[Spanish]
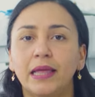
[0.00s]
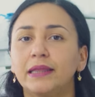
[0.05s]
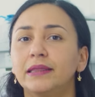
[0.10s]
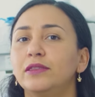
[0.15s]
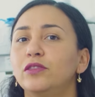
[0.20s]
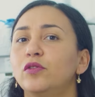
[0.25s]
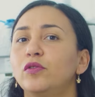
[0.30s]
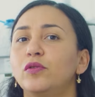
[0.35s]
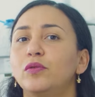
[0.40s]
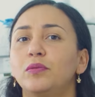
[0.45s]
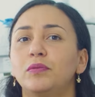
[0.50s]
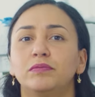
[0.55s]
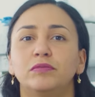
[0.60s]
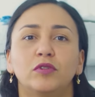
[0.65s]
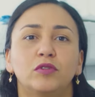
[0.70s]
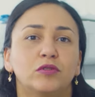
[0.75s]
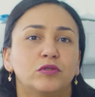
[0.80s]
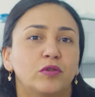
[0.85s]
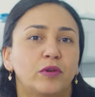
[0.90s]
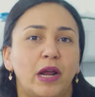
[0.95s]
No,
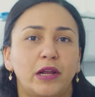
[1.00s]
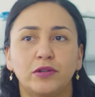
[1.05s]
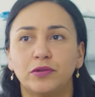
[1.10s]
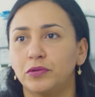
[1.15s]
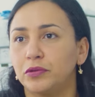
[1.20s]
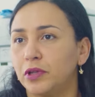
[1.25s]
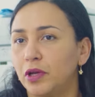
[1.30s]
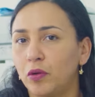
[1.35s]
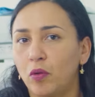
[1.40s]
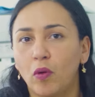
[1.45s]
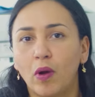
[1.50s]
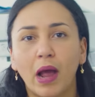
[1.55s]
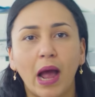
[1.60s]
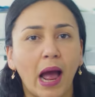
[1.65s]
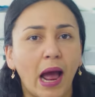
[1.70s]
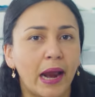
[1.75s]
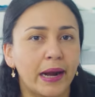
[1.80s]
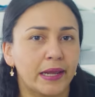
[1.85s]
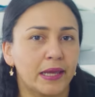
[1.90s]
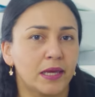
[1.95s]
doctora, yo no tengo
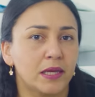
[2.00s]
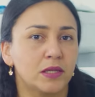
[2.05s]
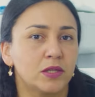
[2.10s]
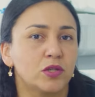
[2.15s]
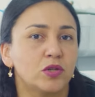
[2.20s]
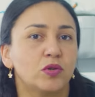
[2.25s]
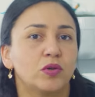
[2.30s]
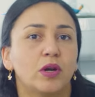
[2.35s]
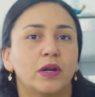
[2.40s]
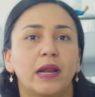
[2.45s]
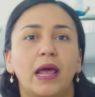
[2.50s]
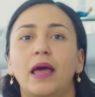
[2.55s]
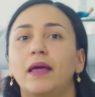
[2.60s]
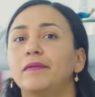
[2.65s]
caries, yo no,